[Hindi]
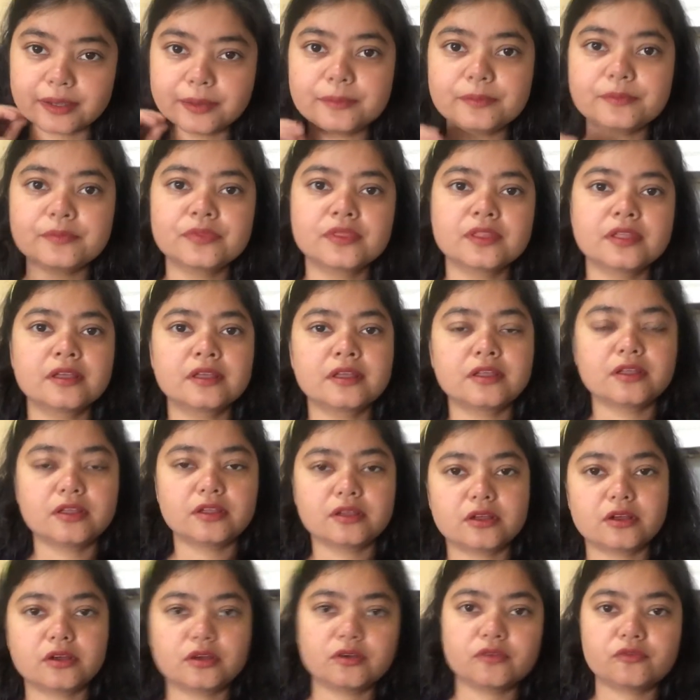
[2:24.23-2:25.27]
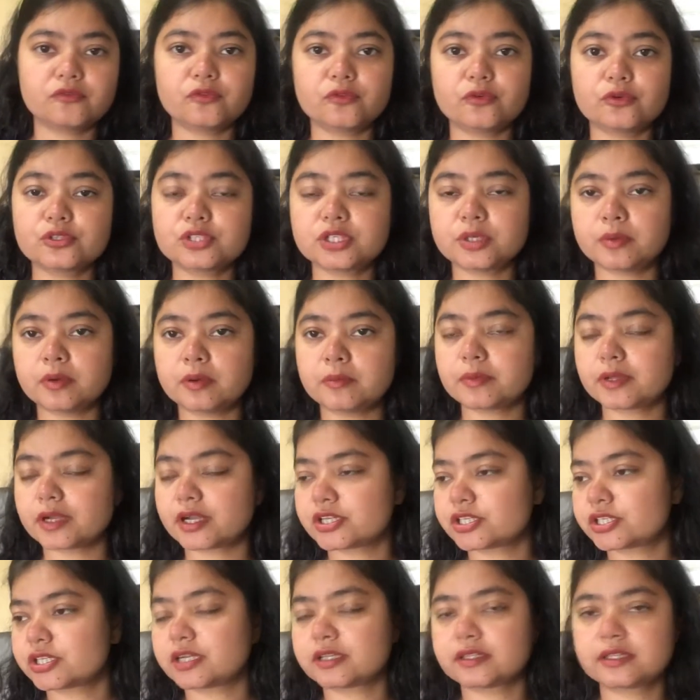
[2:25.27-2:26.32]
है वो जब हम
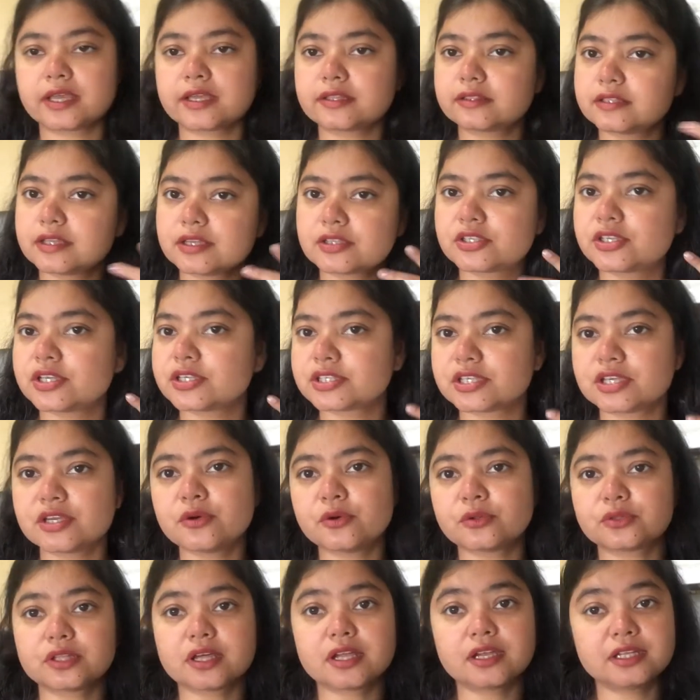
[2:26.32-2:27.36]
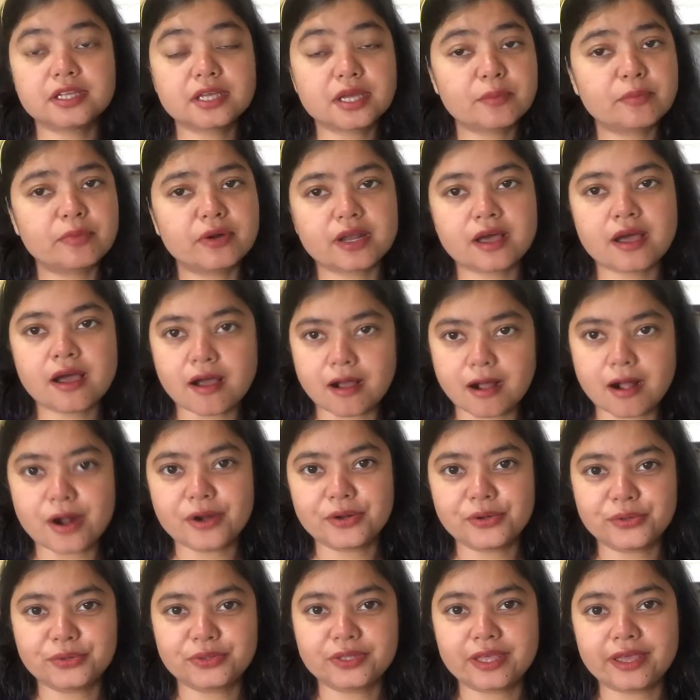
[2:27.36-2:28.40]
क्रश करते हैं इतने अच्छे से होता नहीं है बड़ा
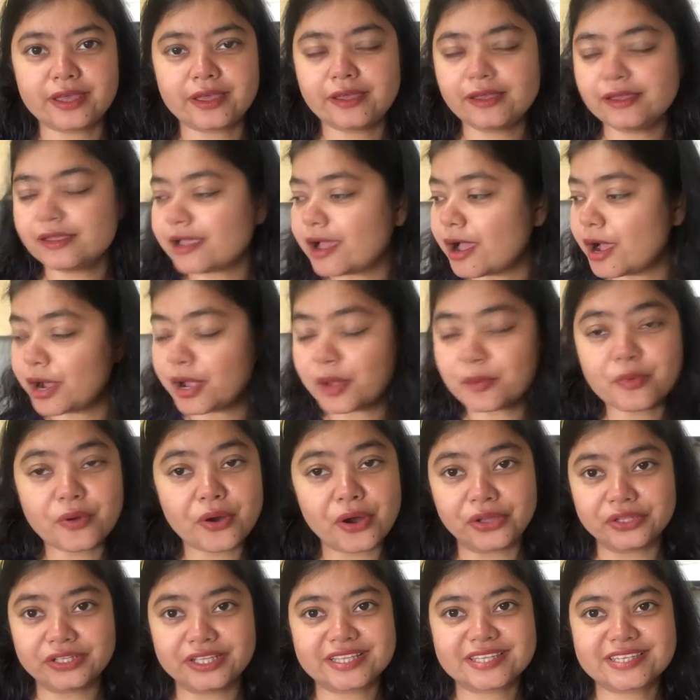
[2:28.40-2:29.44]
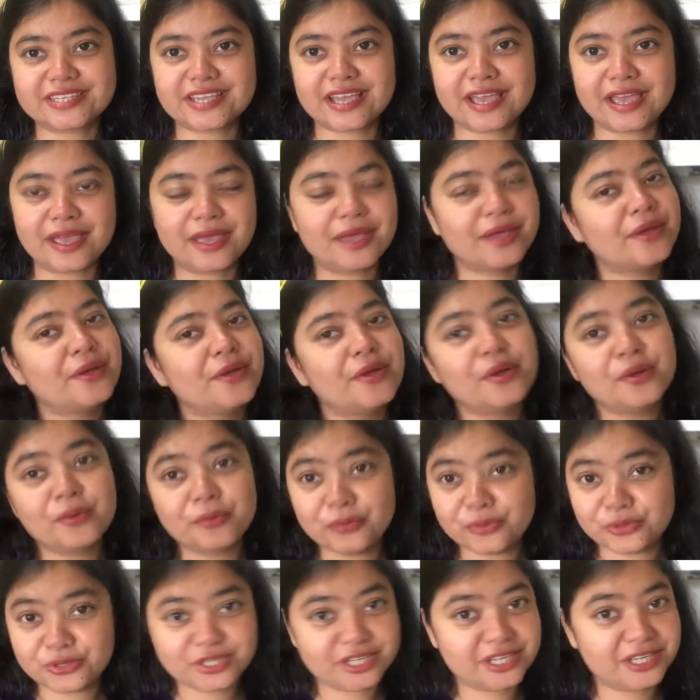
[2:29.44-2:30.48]
हार्ड होता है यहाँ का बहुत अच्छा है
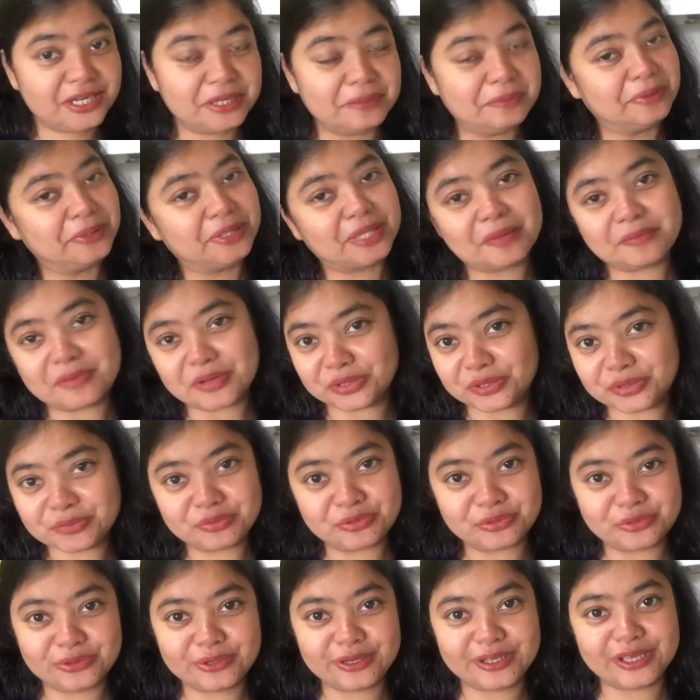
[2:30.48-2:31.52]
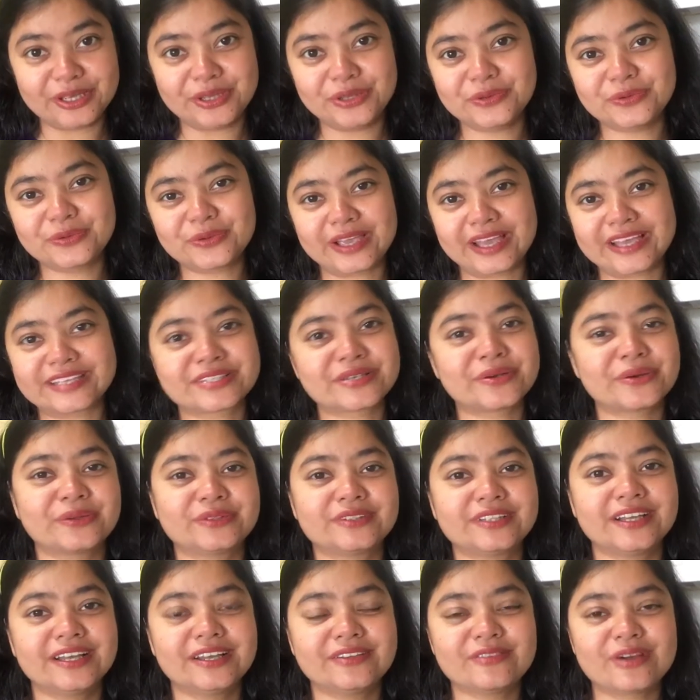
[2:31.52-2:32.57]
मुझे नहीं पता मैं तो भूल गई हूँ कैसा
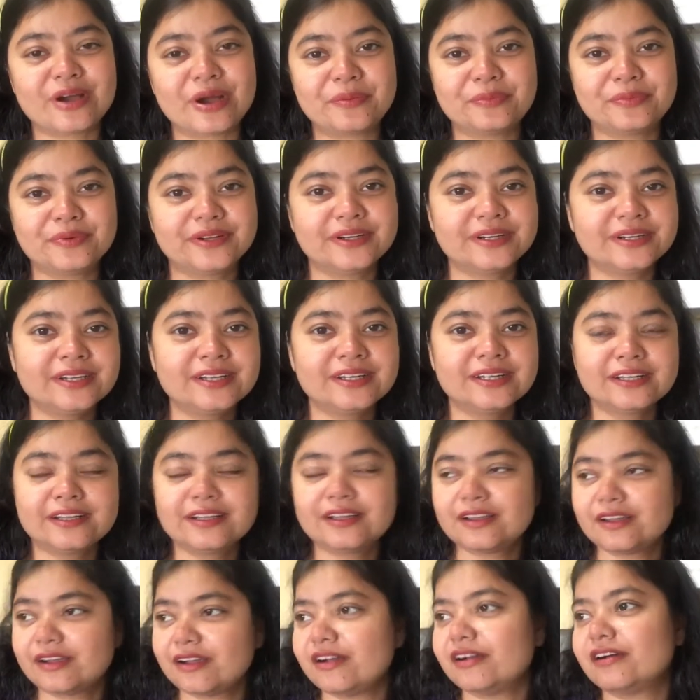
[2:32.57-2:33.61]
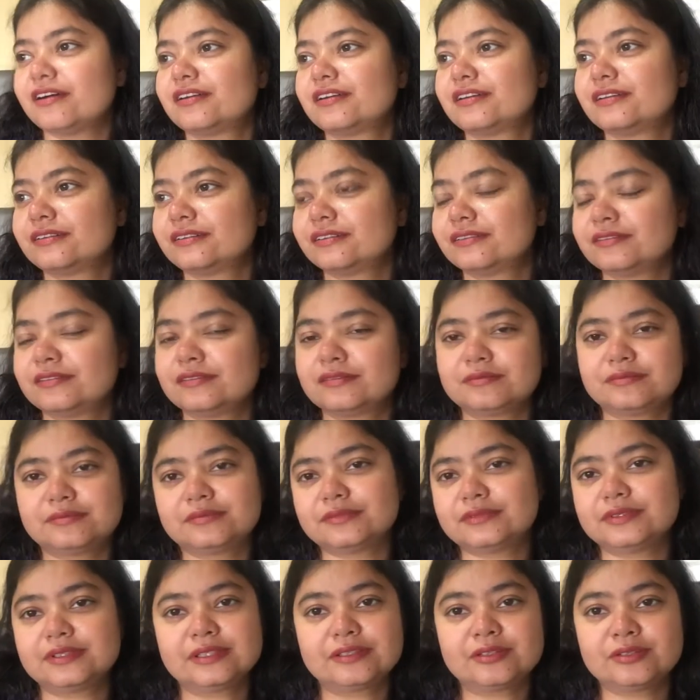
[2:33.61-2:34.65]
होता है वहाँ पर
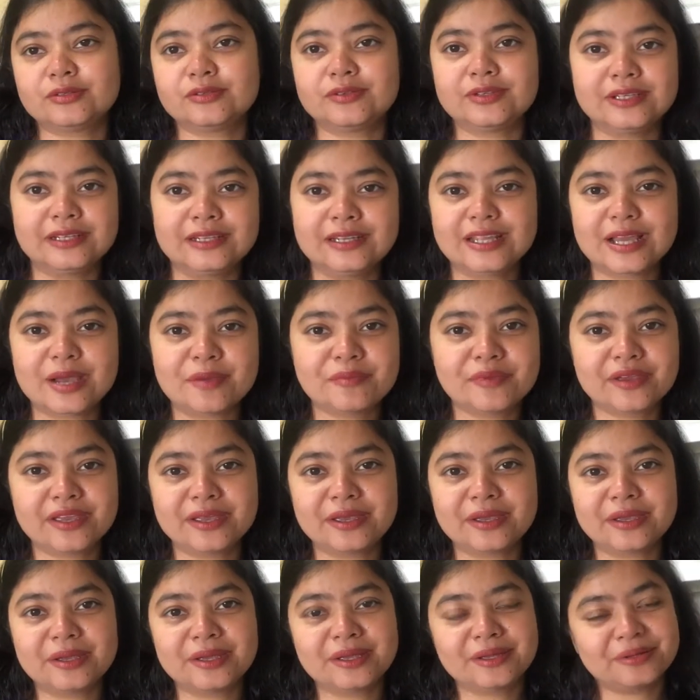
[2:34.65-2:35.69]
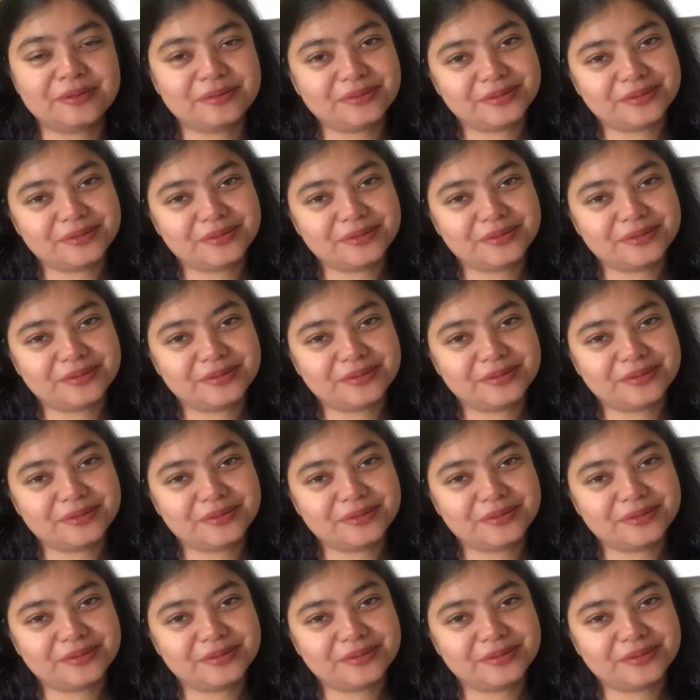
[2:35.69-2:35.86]
और इंडिया में